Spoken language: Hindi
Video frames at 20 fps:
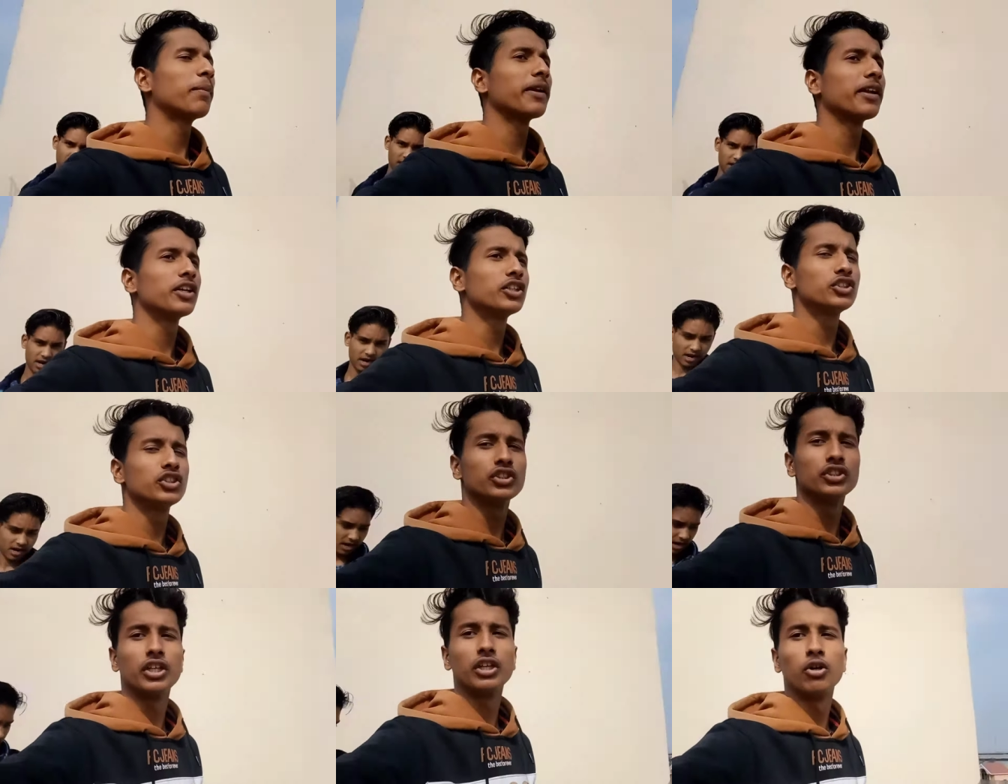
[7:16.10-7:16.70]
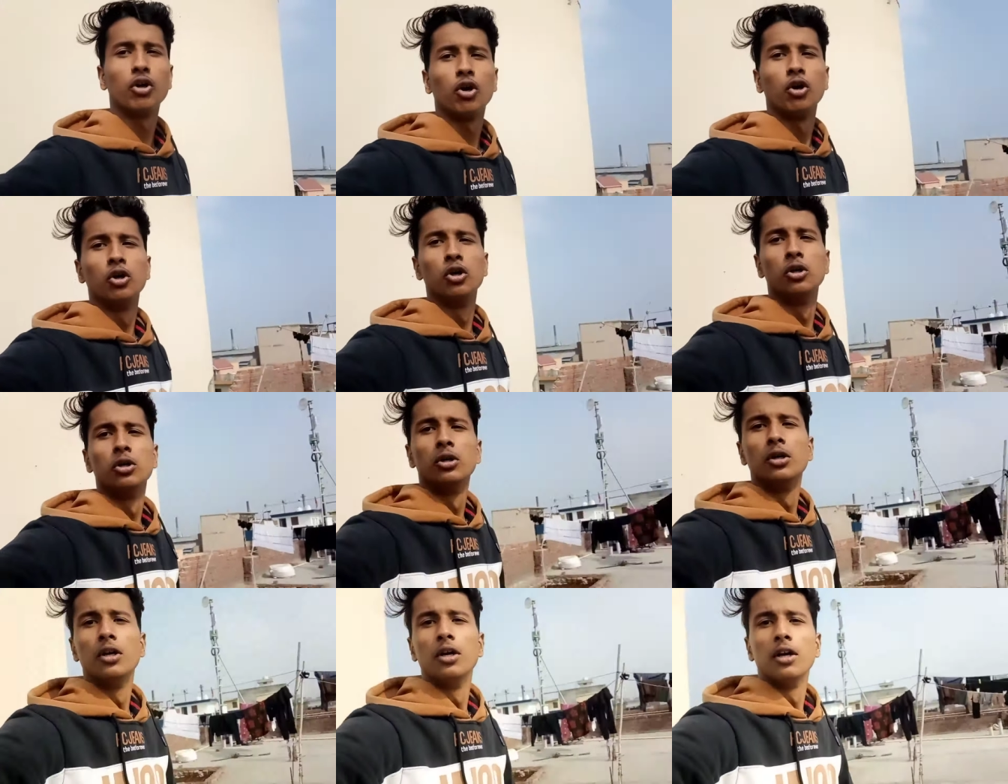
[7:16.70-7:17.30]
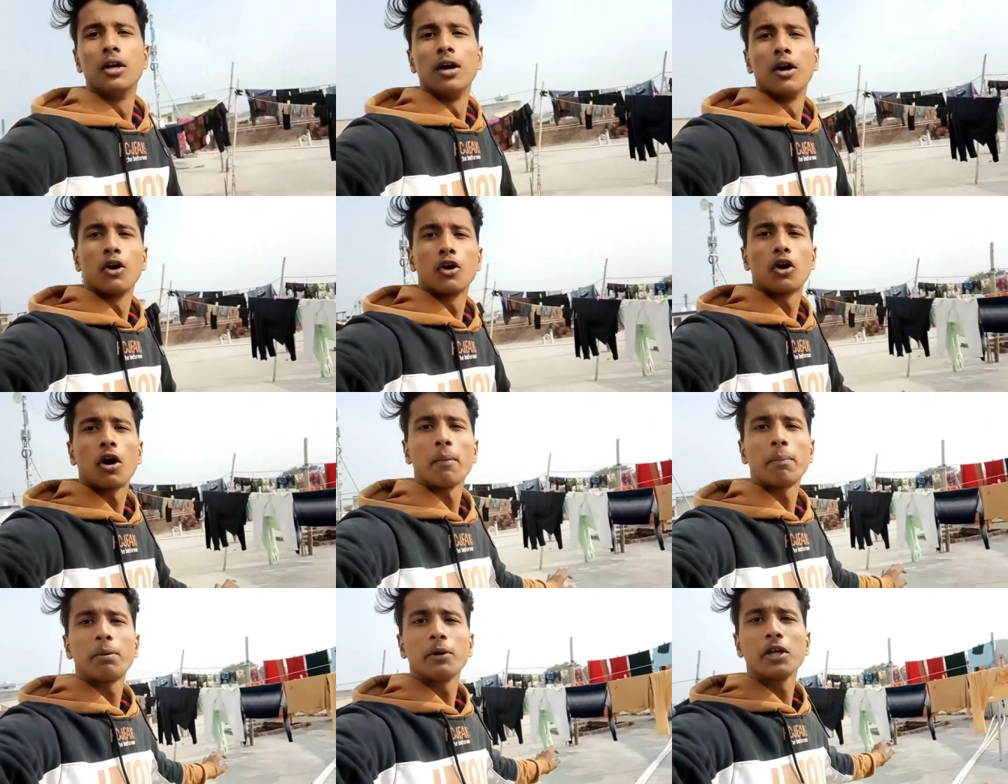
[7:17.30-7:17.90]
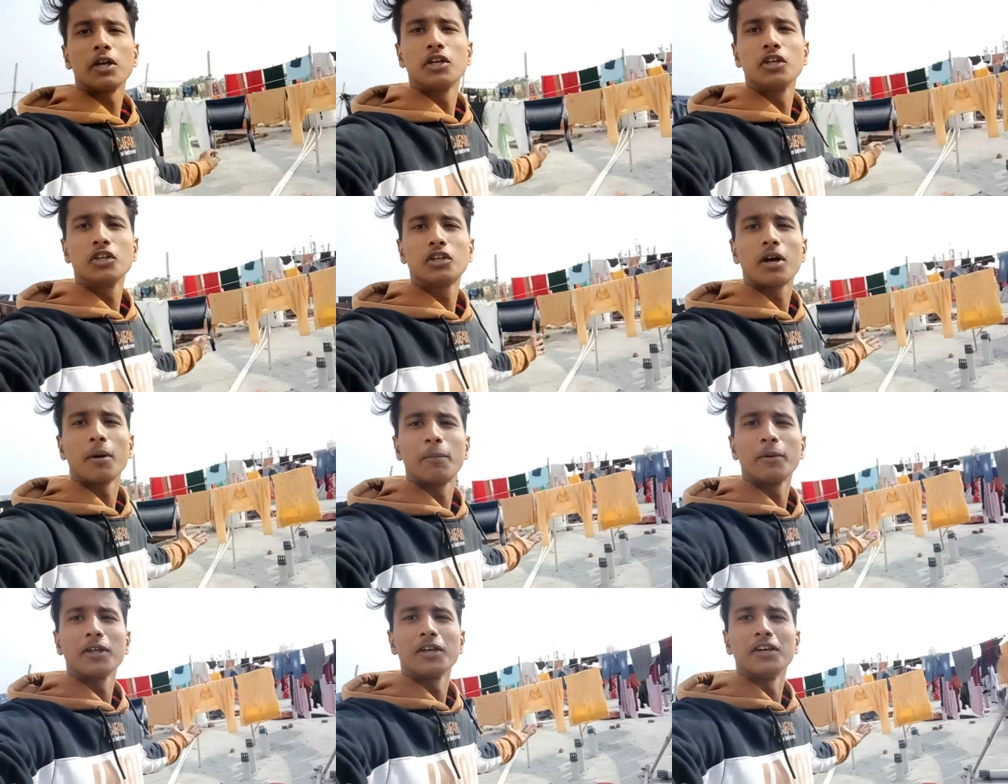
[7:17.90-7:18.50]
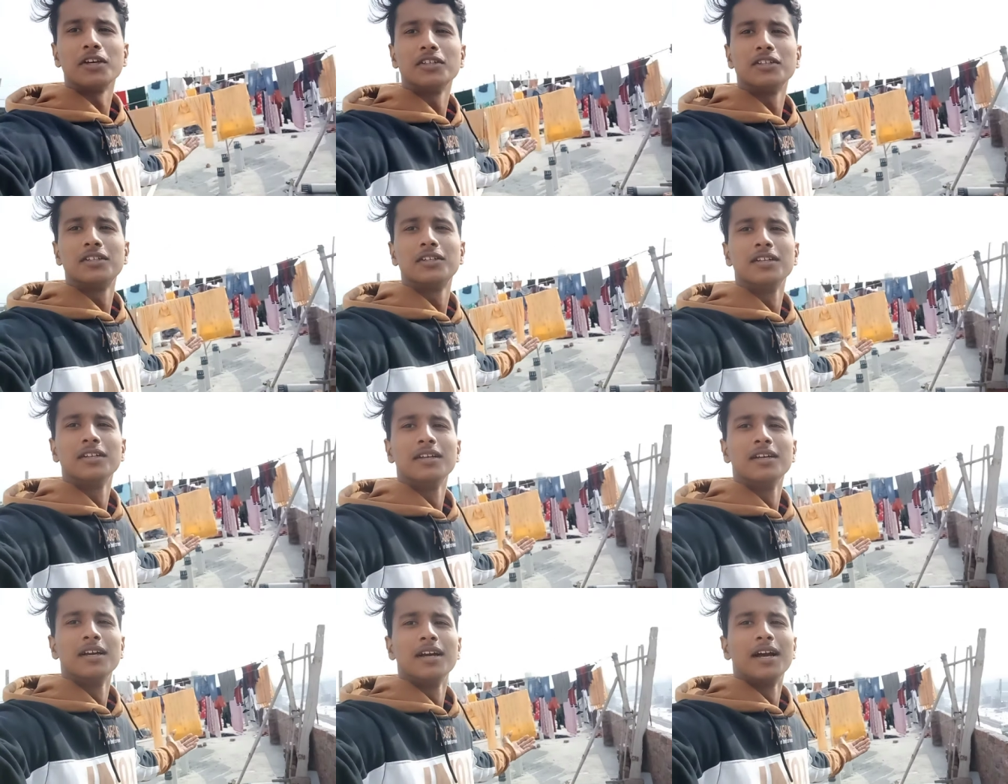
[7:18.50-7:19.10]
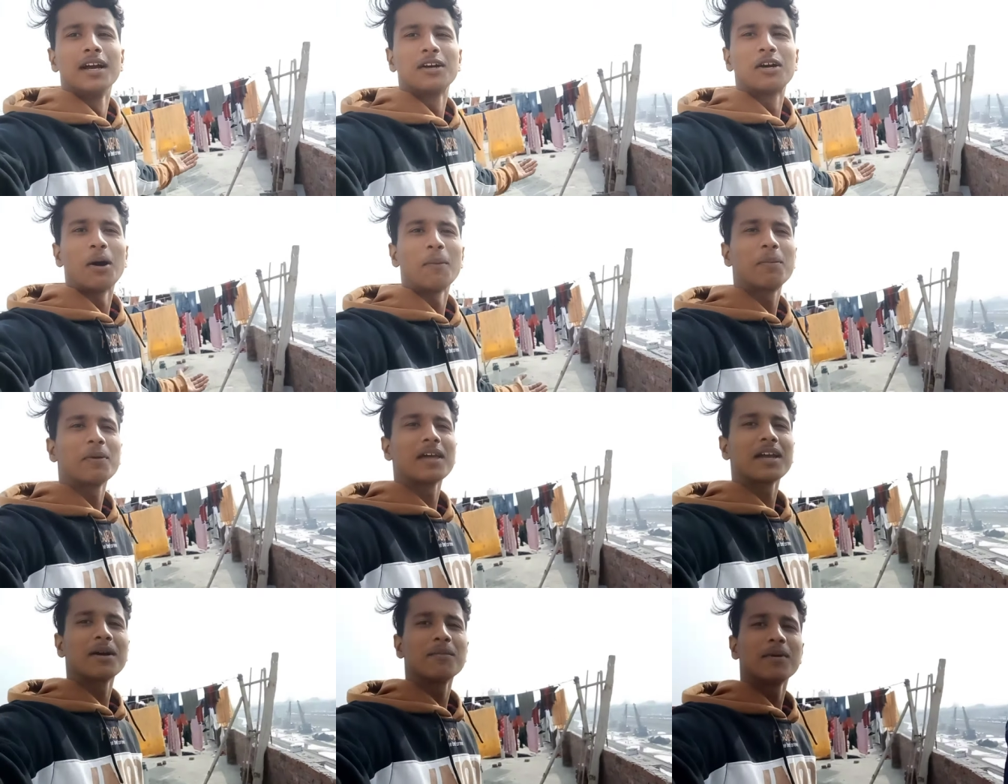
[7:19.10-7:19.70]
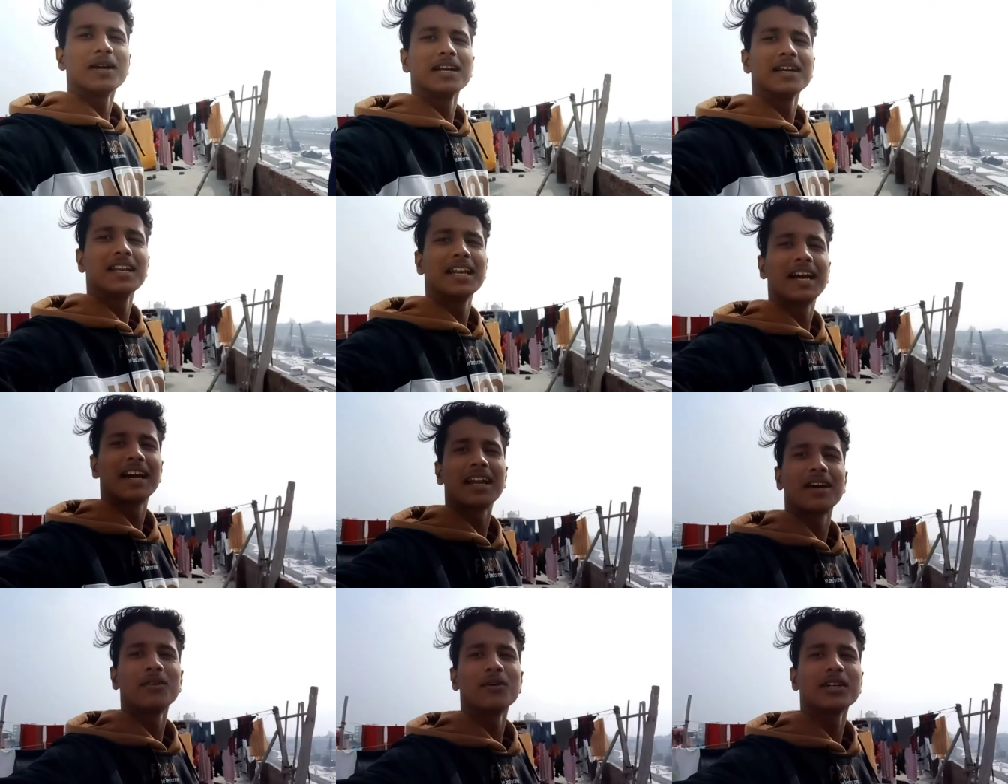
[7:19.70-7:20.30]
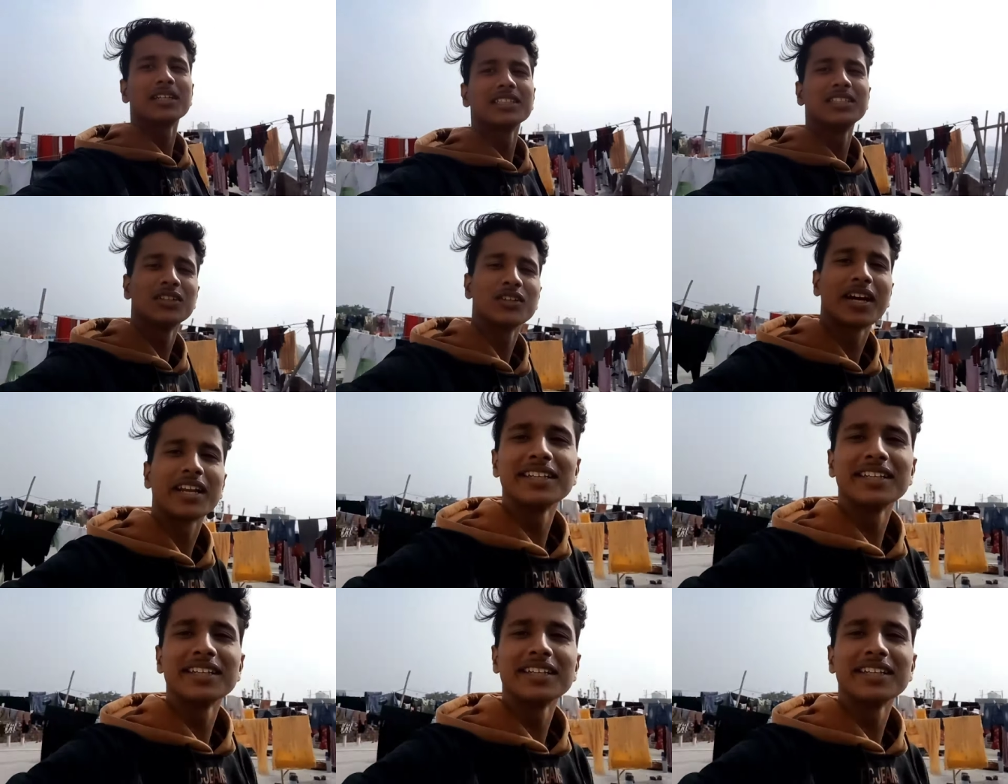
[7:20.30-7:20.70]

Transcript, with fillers: है पर एक चीज़ देखो कपड़े ही कपड़े कपड़े का मंडी लग रहा होगा किसी